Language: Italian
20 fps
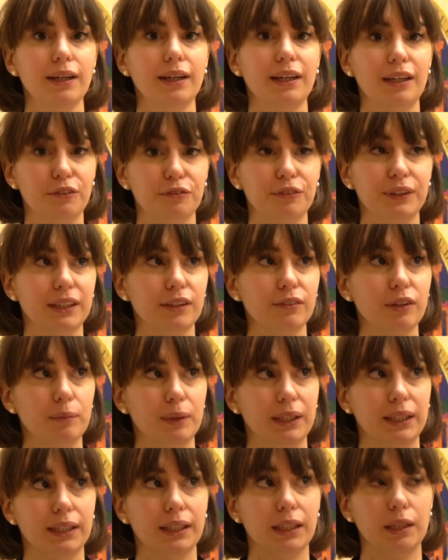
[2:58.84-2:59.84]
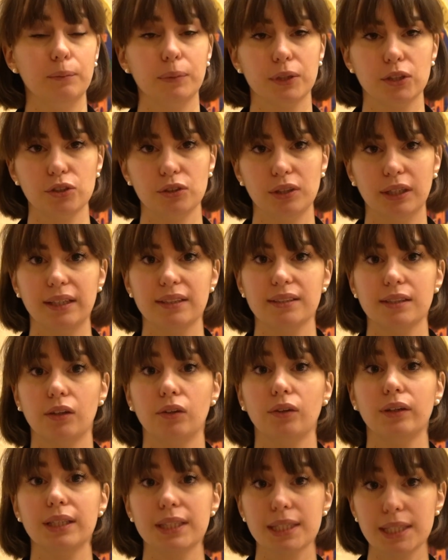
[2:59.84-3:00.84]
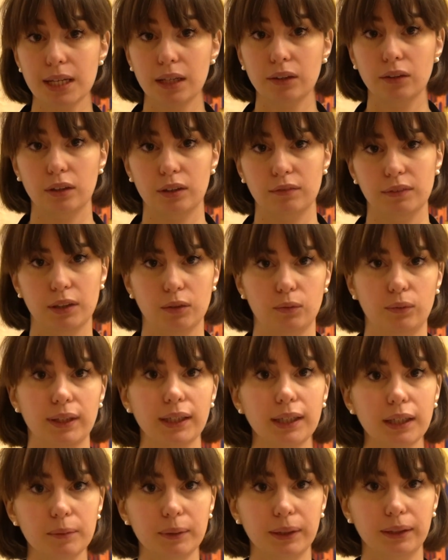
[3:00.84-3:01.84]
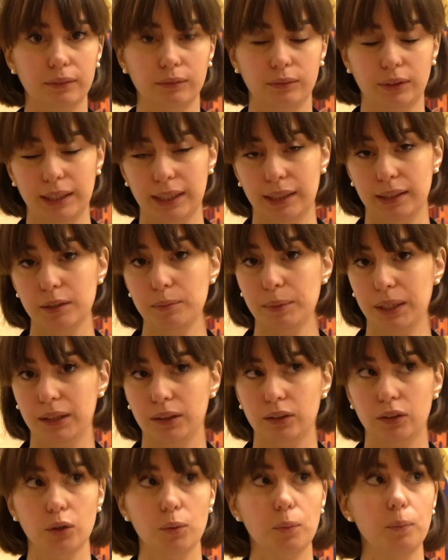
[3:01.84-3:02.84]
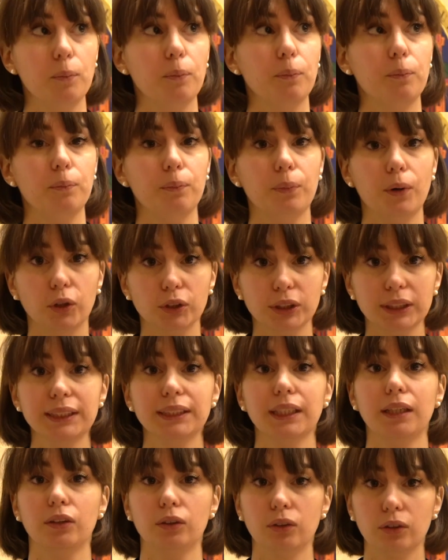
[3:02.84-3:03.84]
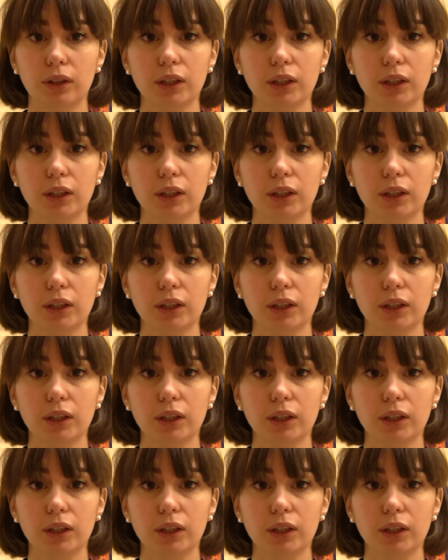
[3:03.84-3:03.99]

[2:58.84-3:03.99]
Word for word: effettivamente le persone che stanno iniziando ad avere un decadimento possano